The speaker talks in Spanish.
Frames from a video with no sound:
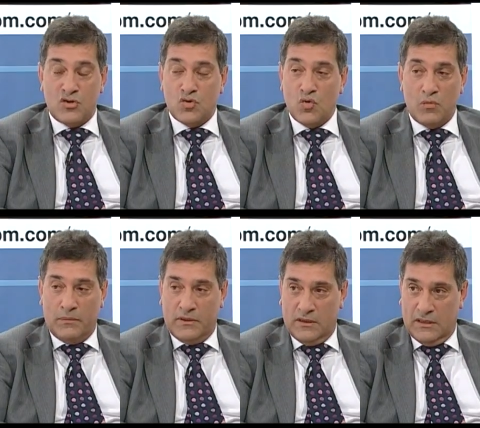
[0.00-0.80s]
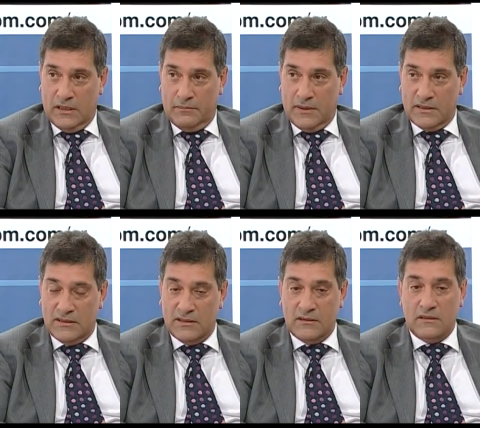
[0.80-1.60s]
sumamente
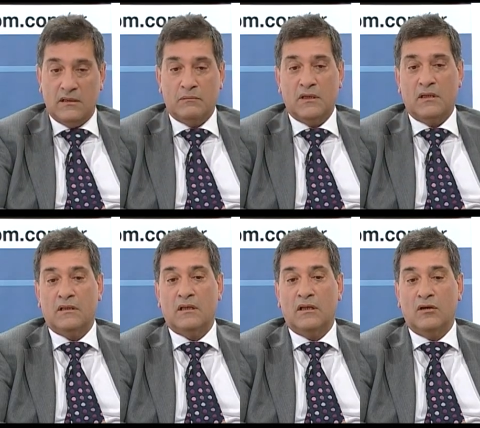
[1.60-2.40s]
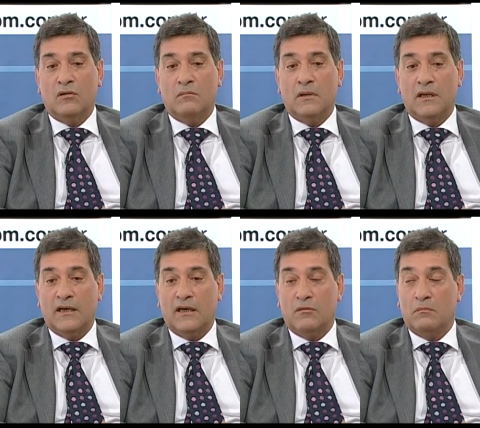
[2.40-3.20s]
capaces, en mi criterio
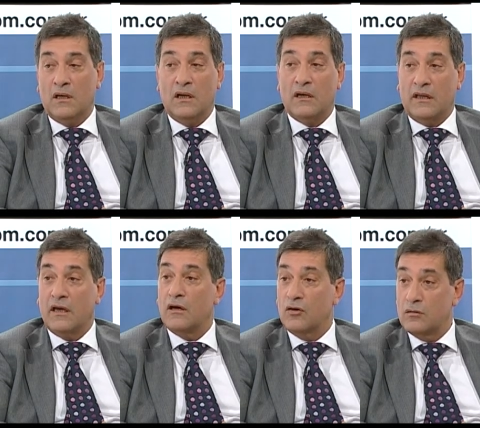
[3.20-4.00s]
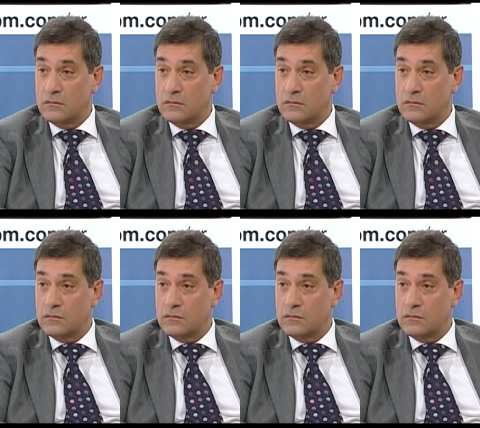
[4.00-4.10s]
manejaron mal el riesgo.